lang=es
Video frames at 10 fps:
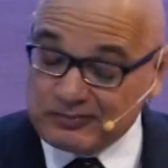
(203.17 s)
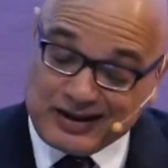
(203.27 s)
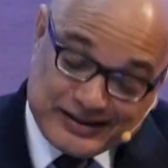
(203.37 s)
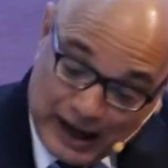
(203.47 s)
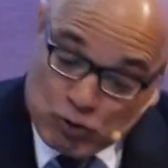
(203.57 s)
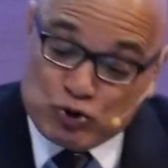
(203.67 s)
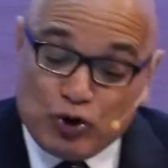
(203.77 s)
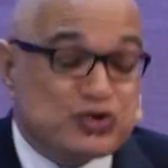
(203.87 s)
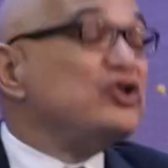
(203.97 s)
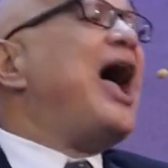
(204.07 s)
Y aún
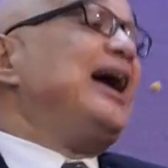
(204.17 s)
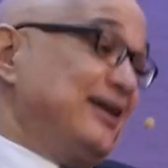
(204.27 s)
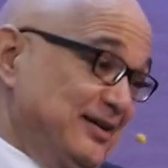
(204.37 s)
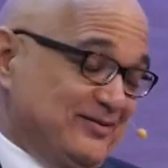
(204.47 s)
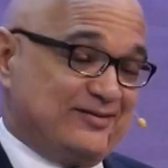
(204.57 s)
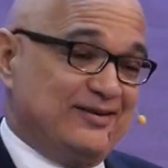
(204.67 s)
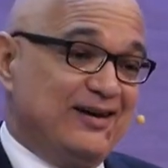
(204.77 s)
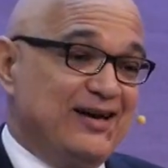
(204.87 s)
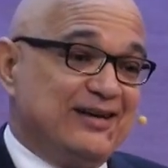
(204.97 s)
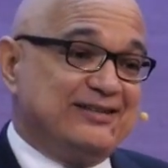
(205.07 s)
los ángeles
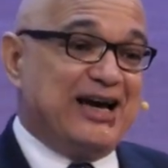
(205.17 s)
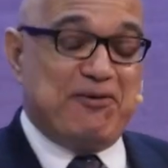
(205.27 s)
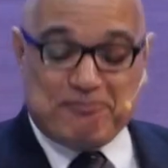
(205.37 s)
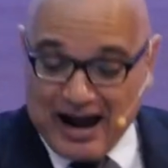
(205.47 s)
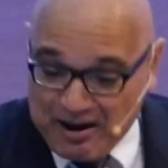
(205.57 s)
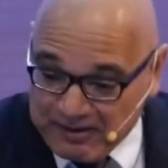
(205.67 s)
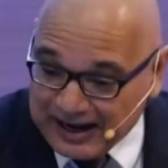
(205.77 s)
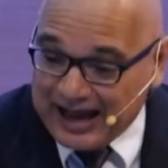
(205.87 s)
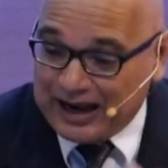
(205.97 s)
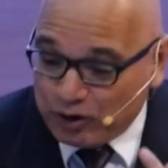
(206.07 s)

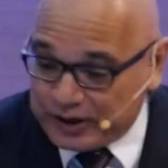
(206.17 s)
Llamaban a los